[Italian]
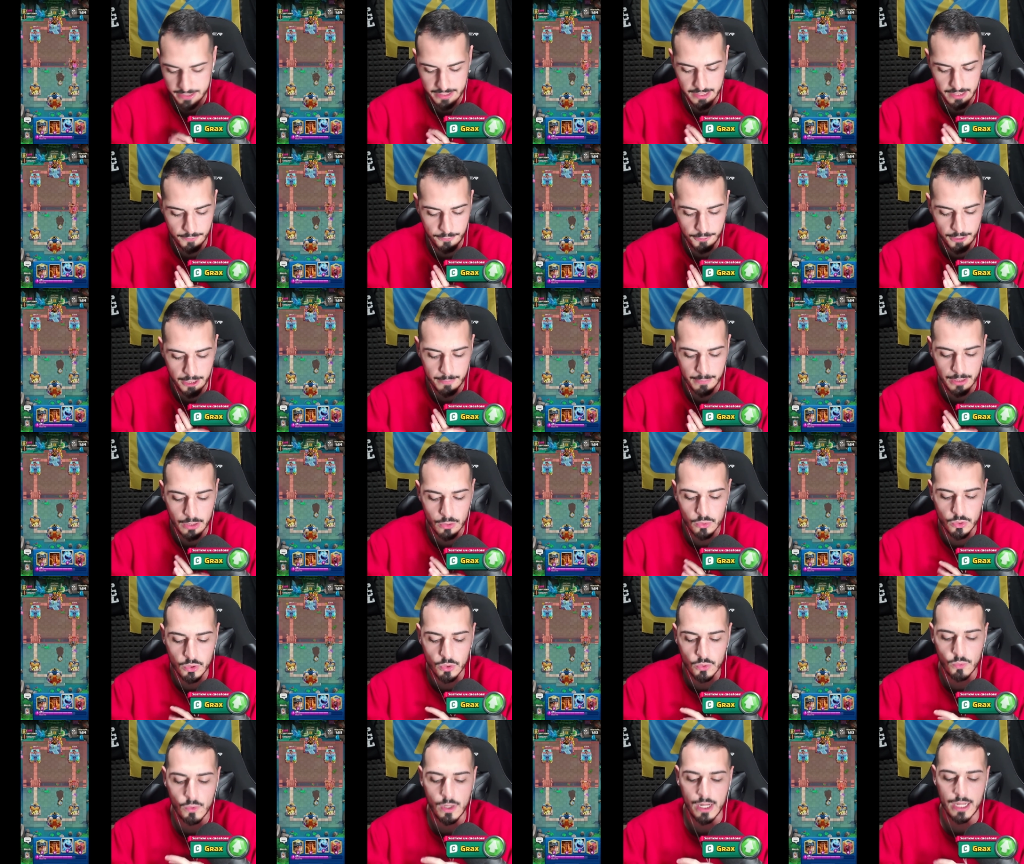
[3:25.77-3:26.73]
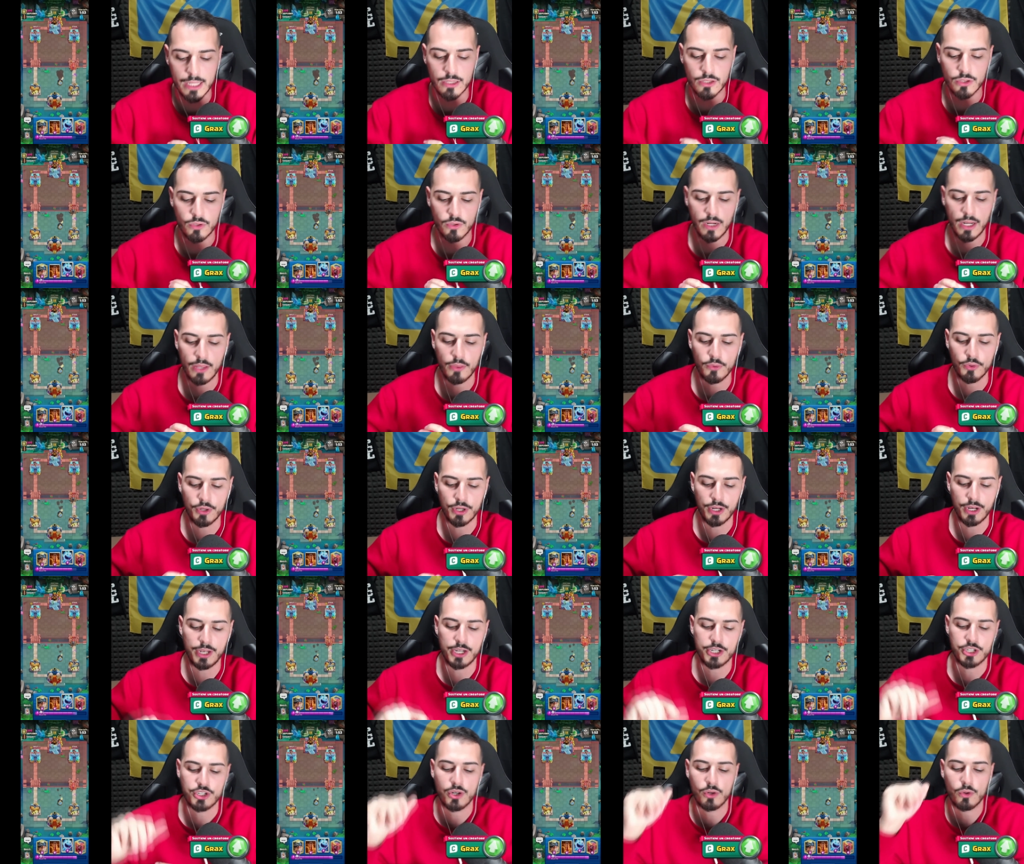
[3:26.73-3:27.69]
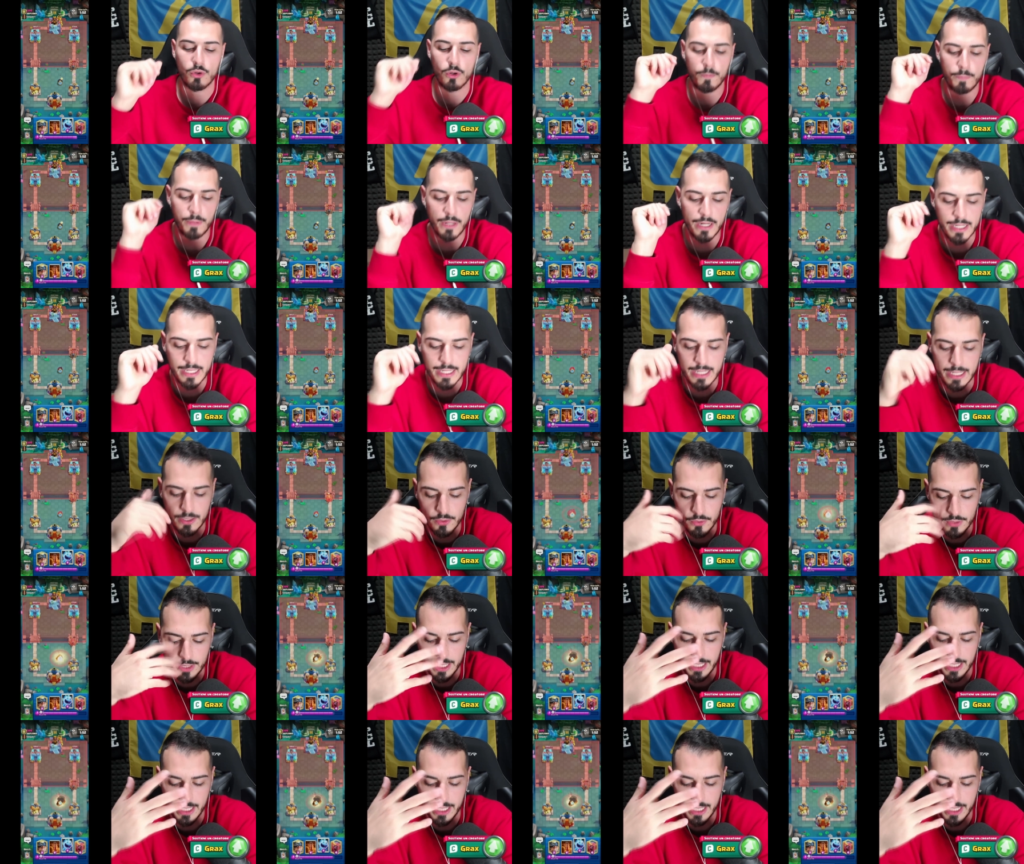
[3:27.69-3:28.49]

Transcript: Se ferma tutto quanto, la torre riesce a colpire il cannone